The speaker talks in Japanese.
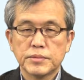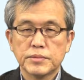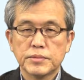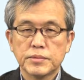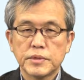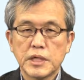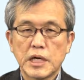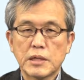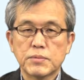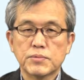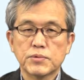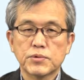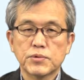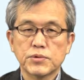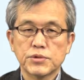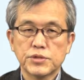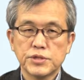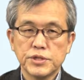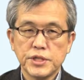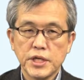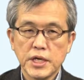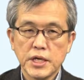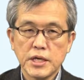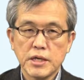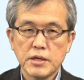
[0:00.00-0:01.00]
タイプとし
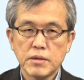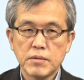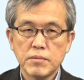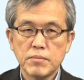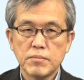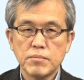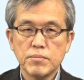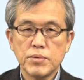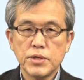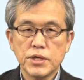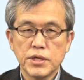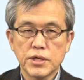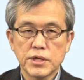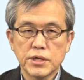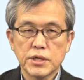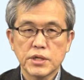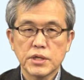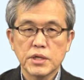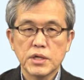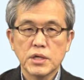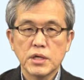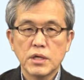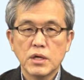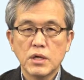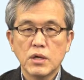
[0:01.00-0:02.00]
て B
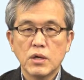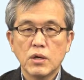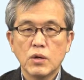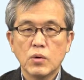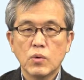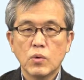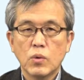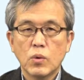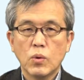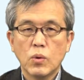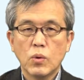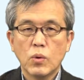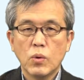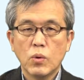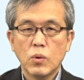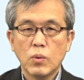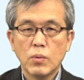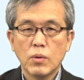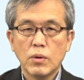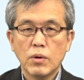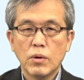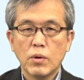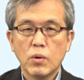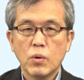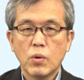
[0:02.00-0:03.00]

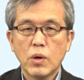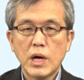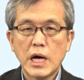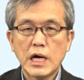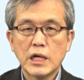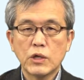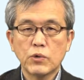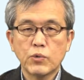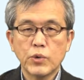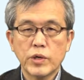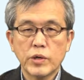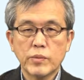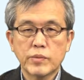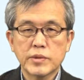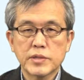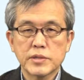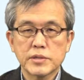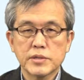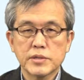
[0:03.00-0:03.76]
While we were